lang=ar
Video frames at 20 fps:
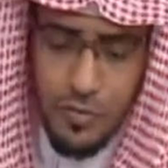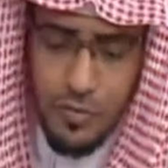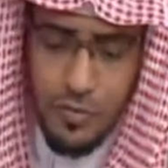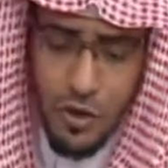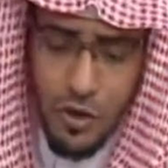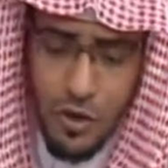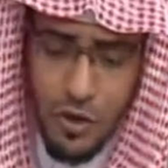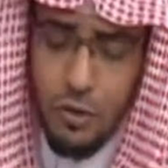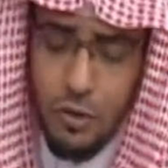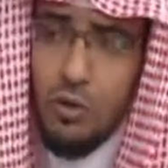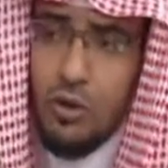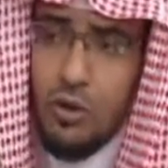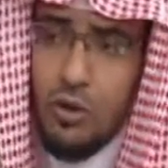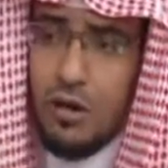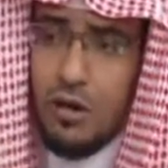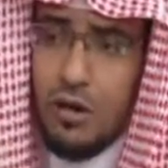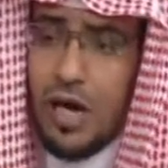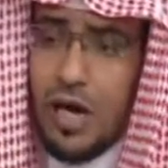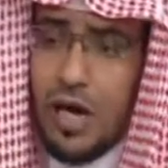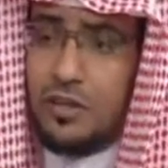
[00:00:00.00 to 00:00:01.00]

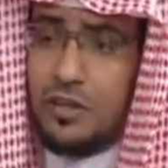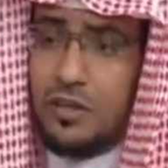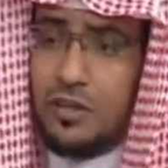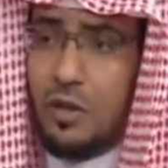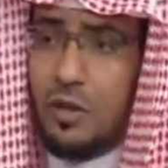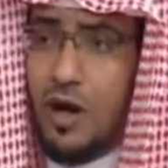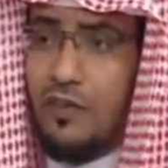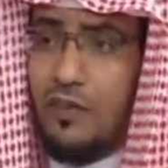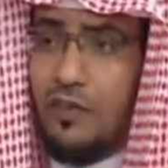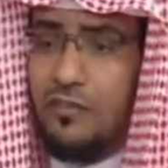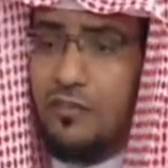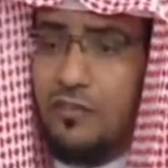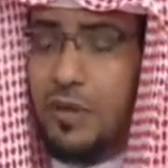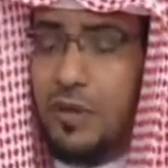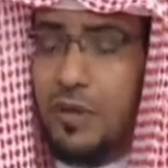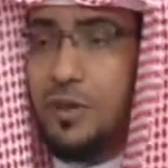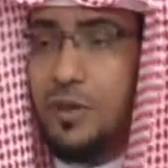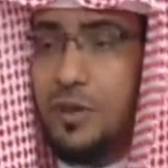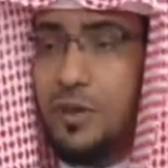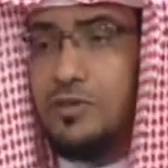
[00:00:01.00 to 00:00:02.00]
نقول هذا الطواف
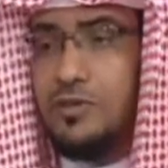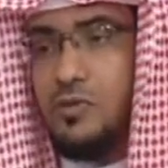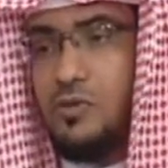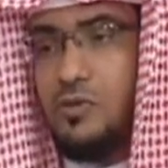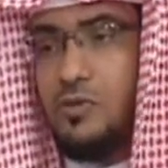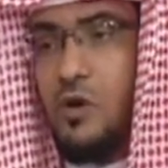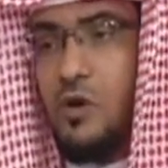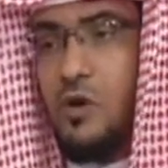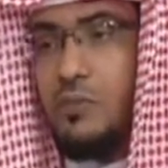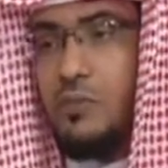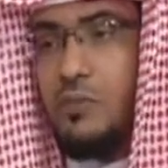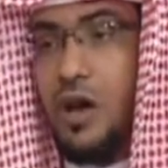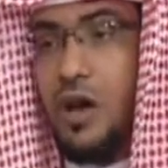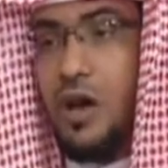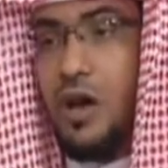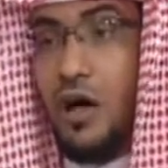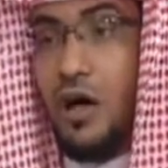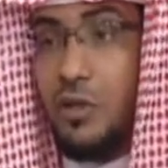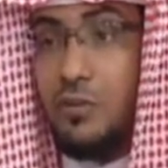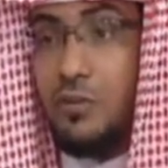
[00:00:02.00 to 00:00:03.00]
بالبيت وهو من
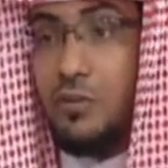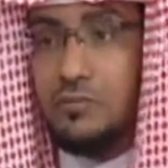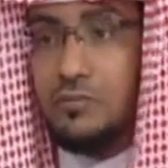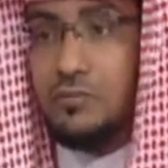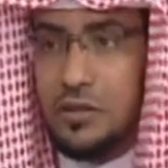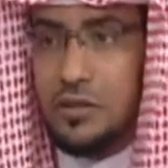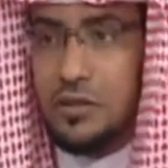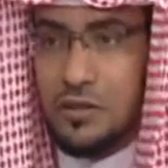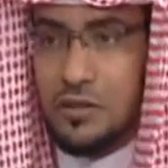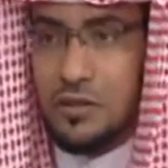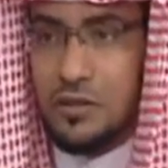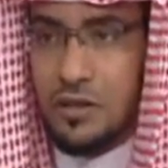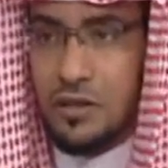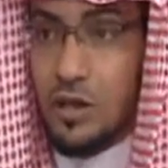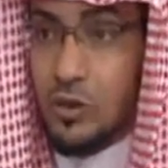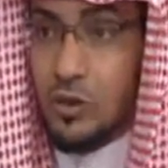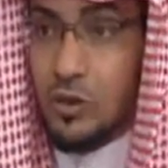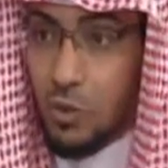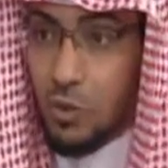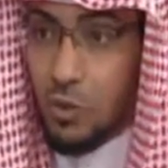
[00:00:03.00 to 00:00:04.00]
أعظم
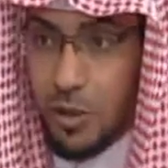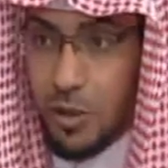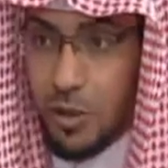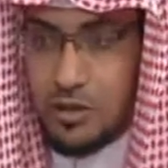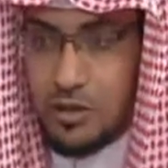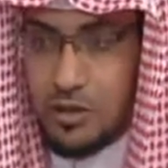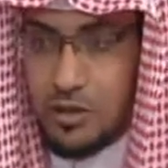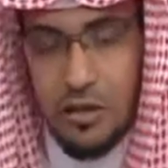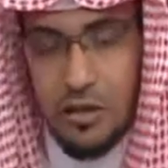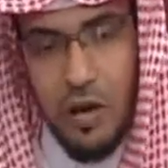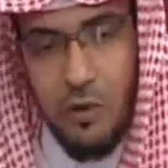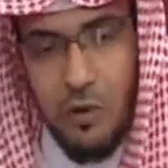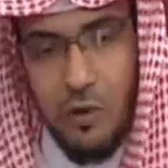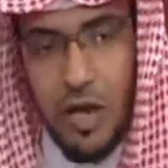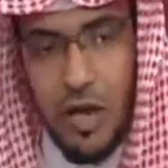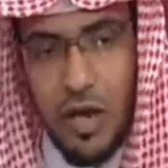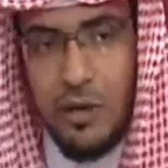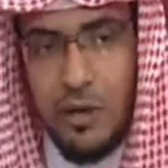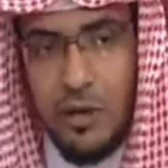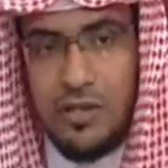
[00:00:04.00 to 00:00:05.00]
القربات لله
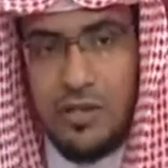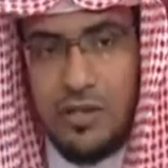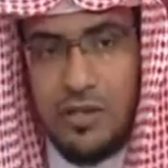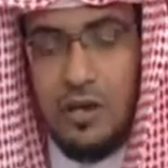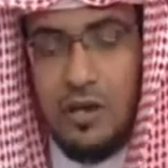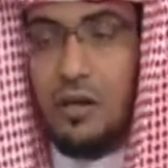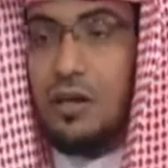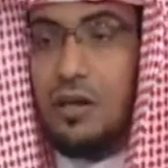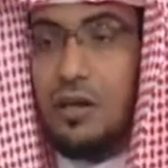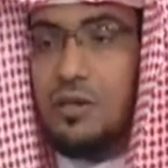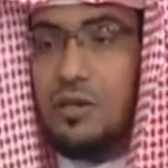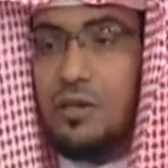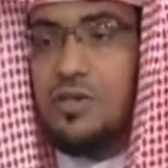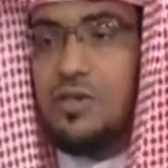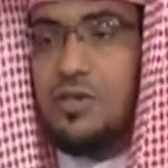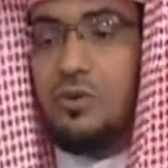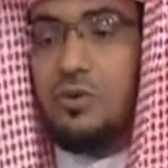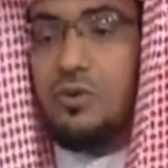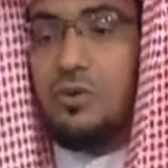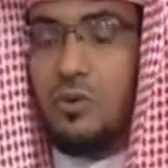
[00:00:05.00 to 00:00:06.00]
ولا بأس أن يقرأ
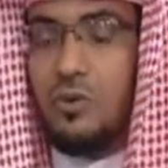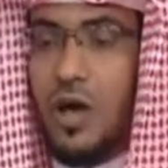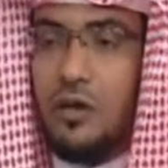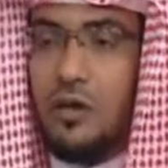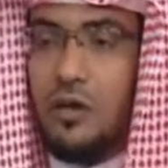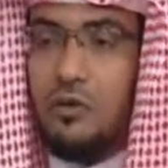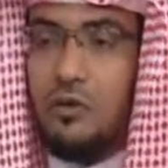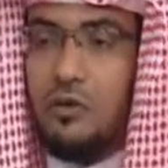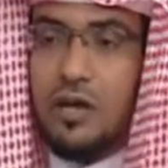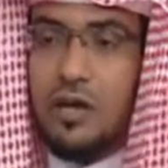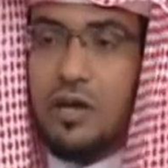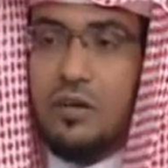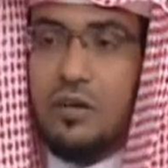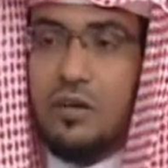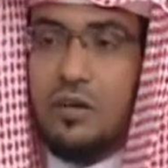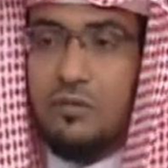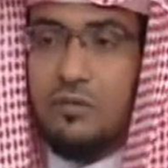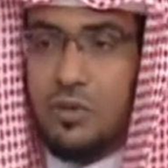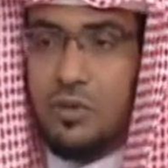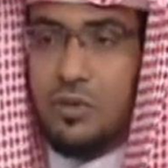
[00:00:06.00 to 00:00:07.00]
الإنسان القرآن
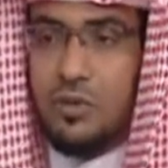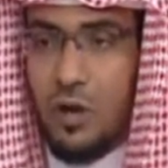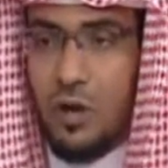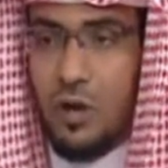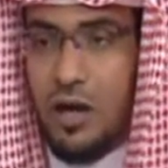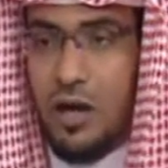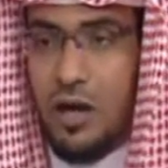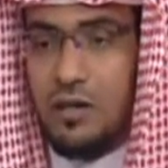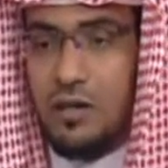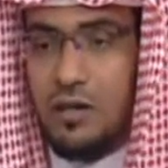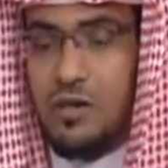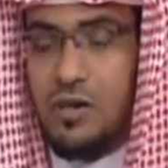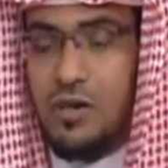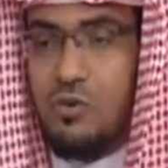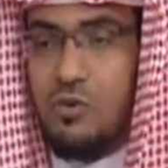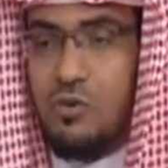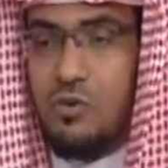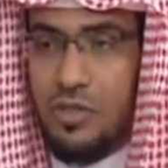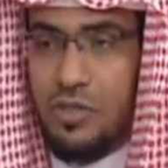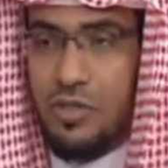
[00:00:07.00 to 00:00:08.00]
ويختار من الدعاء
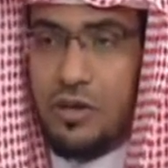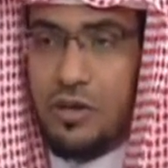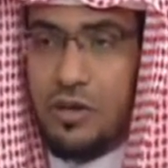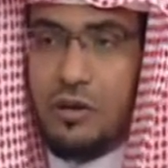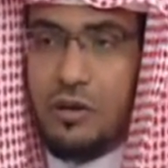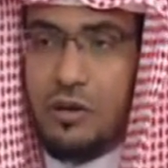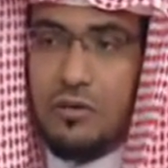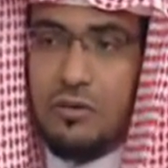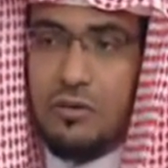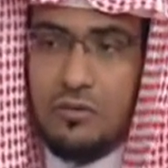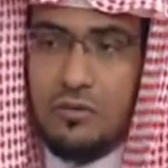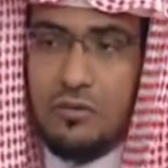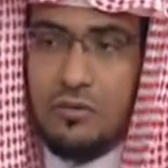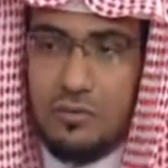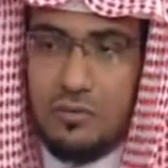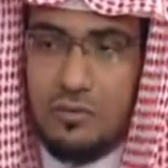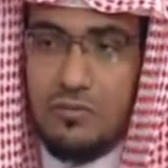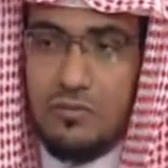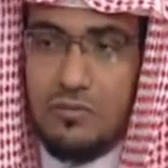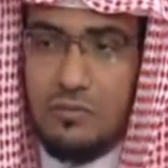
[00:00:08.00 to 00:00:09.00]
والذكر
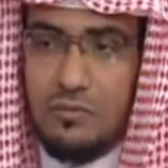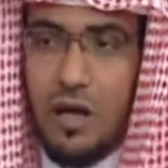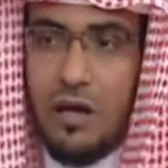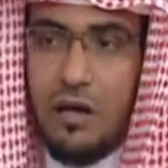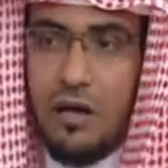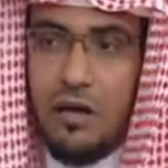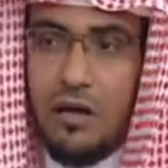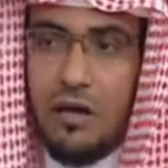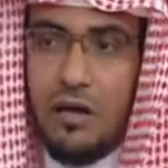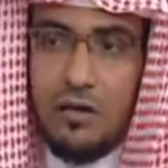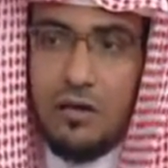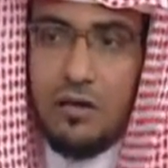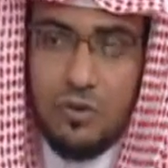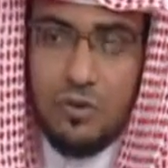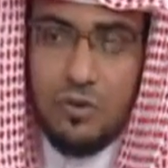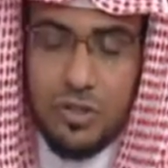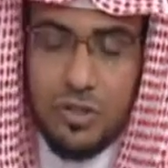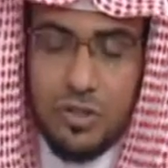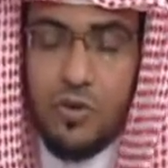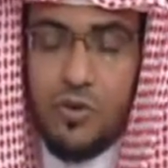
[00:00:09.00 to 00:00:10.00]
ما
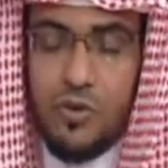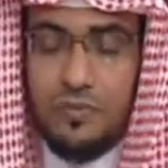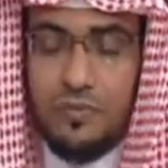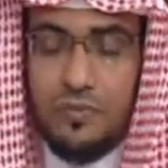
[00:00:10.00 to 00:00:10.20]
يعجبه